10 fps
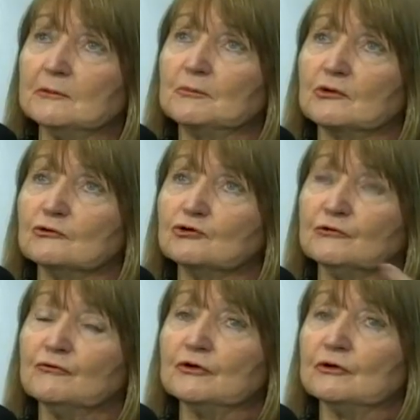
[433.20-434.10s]
porque eu
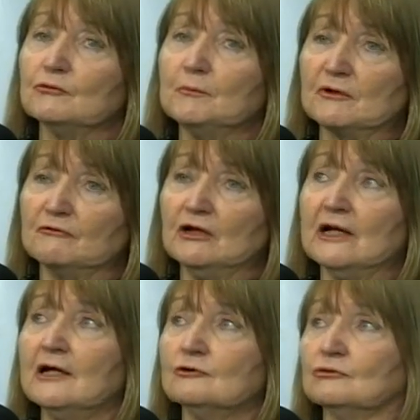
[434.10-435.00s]
tive o
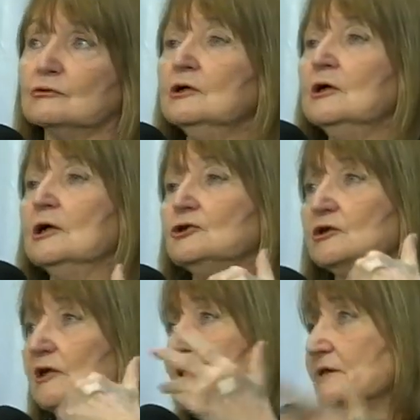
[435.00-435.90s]
privilégio de
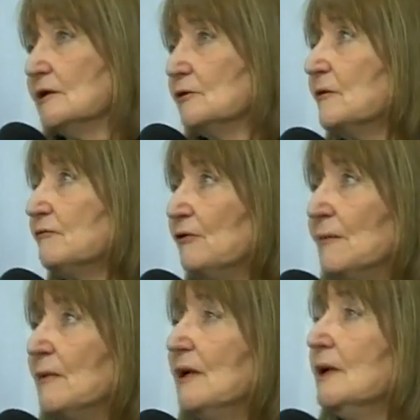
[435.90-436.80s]
nascer numa
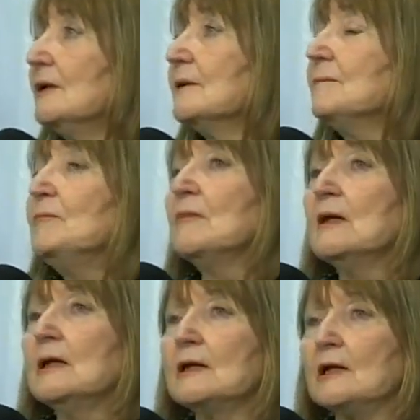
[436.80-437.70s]
família
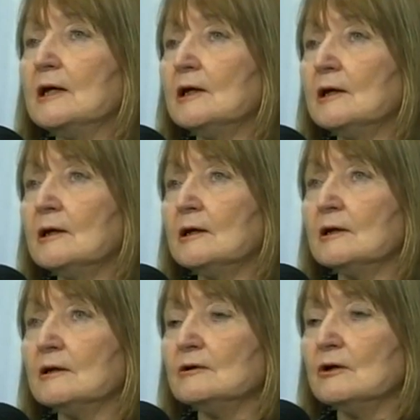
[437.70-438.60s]

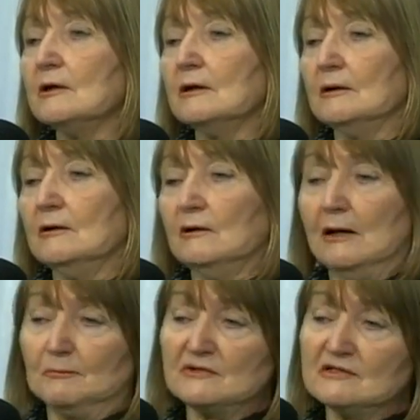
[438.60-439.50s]
que a
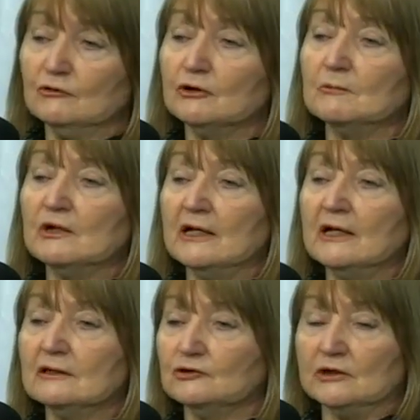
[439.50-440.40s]
posição da
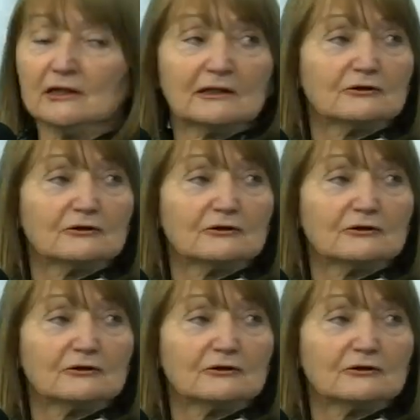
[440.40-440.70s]
mulher já era